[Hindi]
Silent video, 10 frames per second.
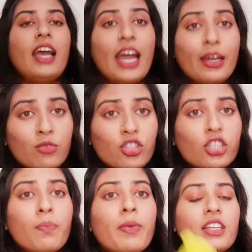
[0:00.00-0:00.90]
एंड
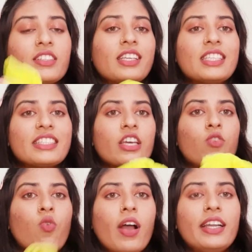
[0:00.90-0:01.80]
मुझे तो पर्सनली इसकी
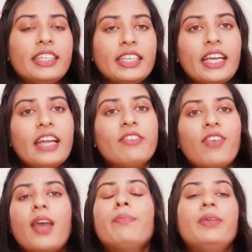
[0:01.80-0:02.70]
क्वालिटी एंड
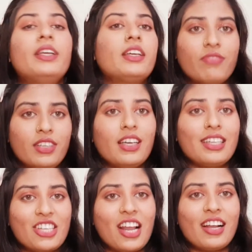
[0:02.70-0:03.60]
फैब्रिक भी
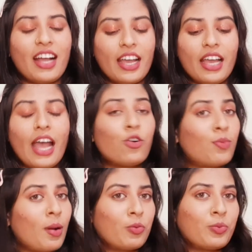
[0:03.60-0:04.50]
अच्छा लगा है आई
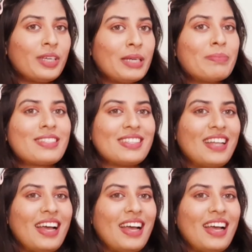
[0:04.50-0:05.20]
होप आपको भी ये पसंद